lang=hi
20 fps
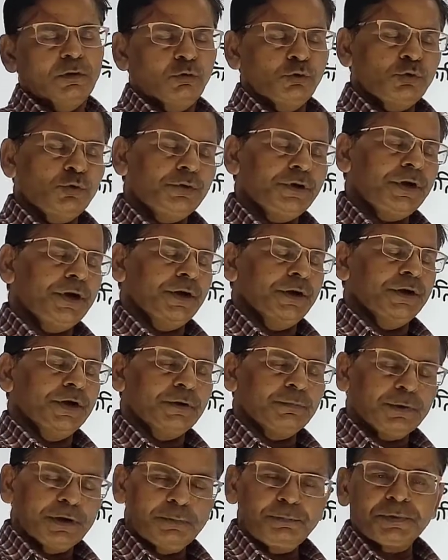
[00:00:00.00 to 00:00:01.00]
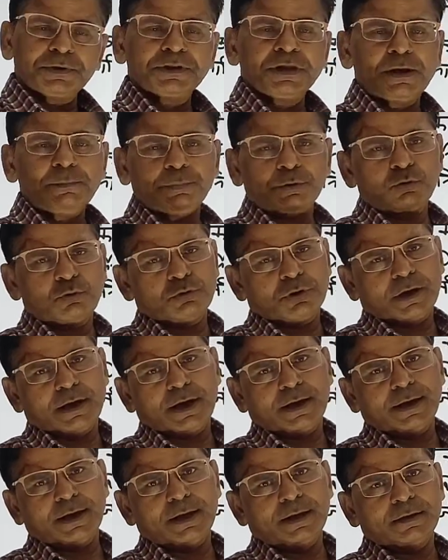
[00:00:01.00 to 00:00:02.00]
उन्होंने नरबड़ी प्रथा पर रोक
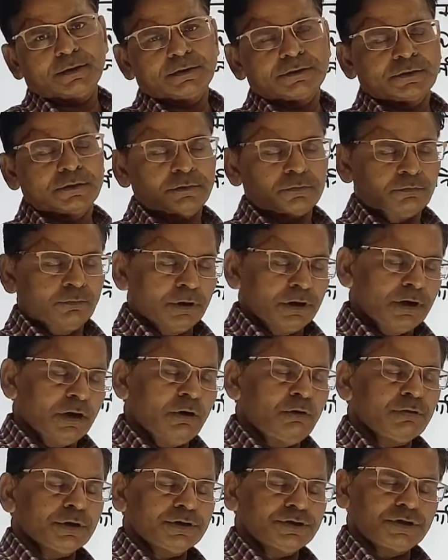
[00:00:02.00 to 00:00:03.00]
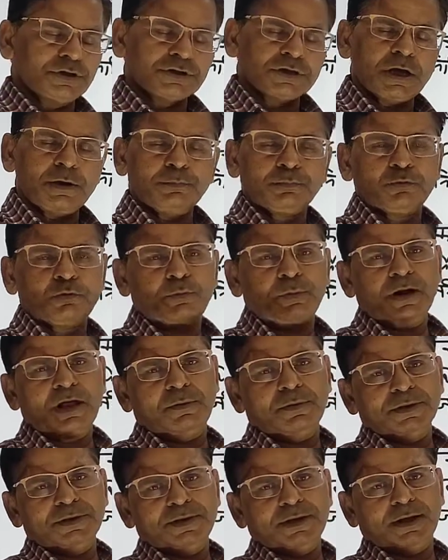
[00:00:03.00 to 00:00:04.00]
लगाया महिलाओं के शिक्षा को
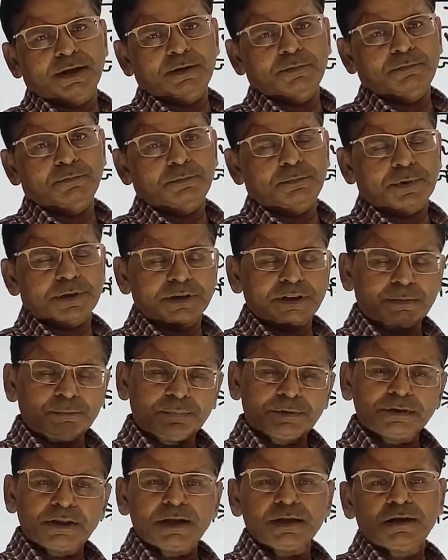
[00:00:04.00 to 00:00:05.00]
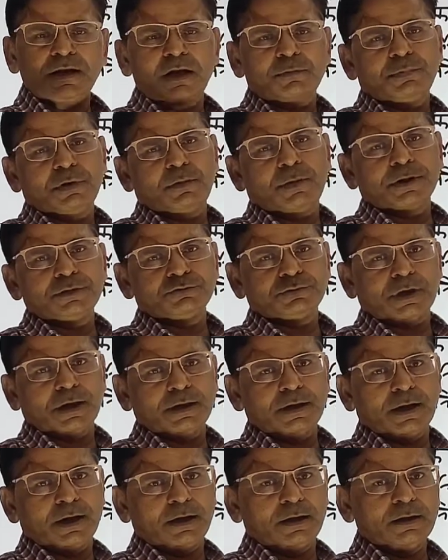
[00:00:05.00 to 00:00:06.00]
बढ़ावा दिया पर्दा प्रथा के खिलाफ आवाज
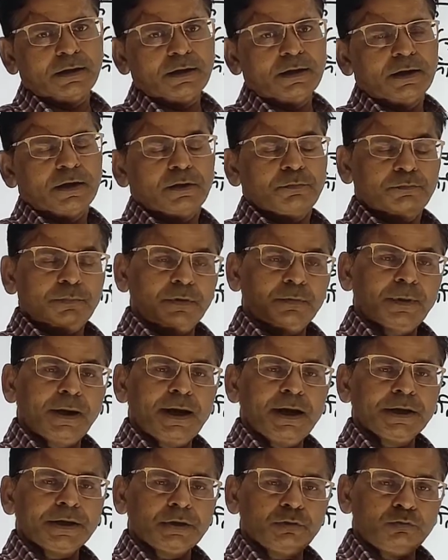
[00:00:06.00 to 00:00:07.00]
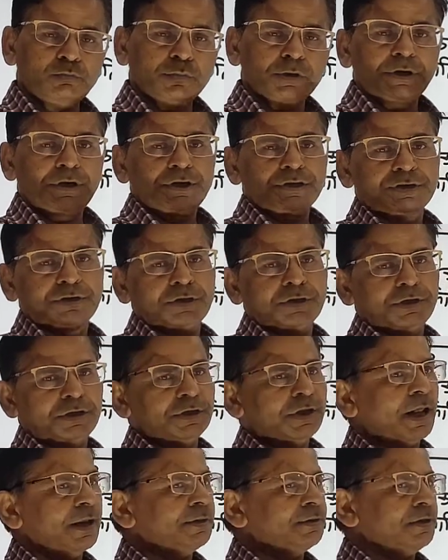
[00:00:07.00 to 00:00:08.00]
उठाया विवाह की उम्र
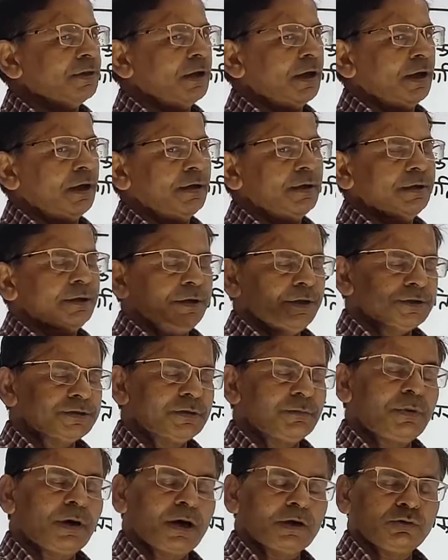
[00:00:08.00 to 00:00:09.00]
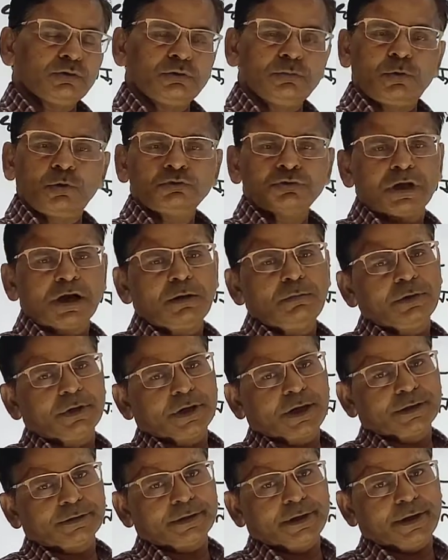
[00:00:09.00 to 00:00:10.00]
निर्धारित किया ये सब भारतीयों को बहुत खराब लग
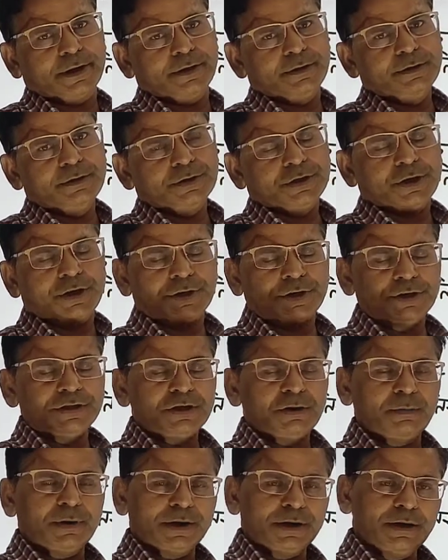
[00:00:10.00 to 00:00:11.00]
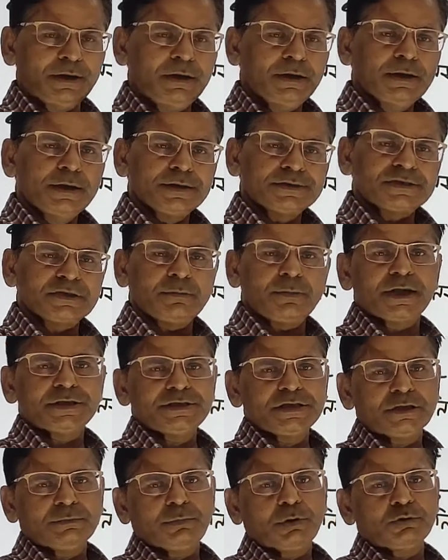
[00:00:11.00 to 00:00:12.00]
रहा था कि अंग्रेज हमारे
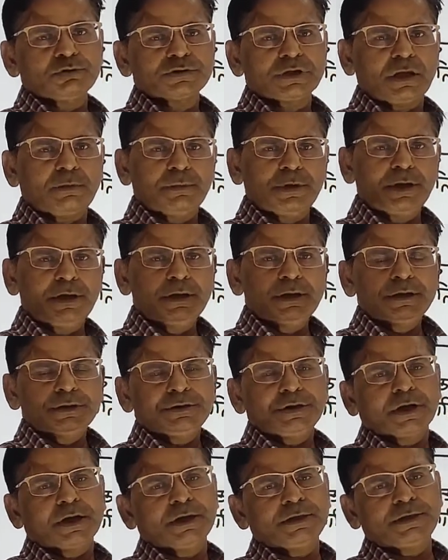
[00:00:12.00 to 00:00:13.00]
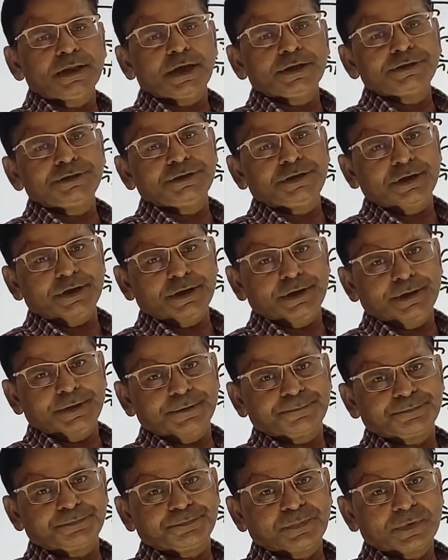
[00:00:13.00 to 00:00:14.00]
सामाजिक व्यवस्था में दखलंदाजी दे रहे
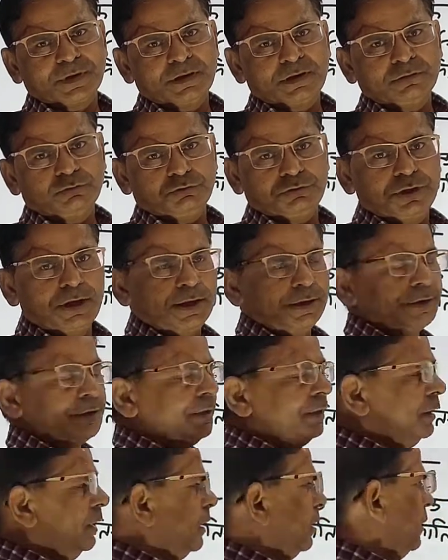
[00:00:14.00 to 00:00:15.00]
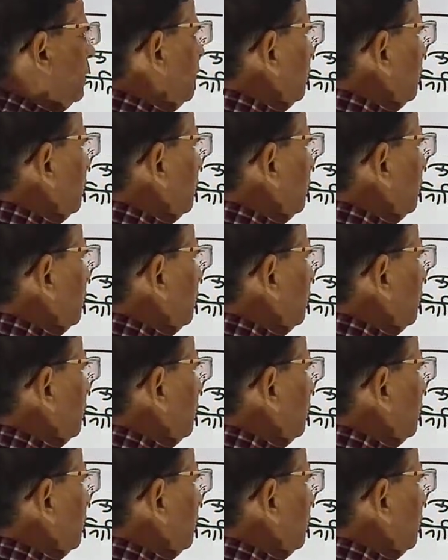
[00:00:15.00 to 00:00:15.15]
हैं तो ध्यान रखिएगा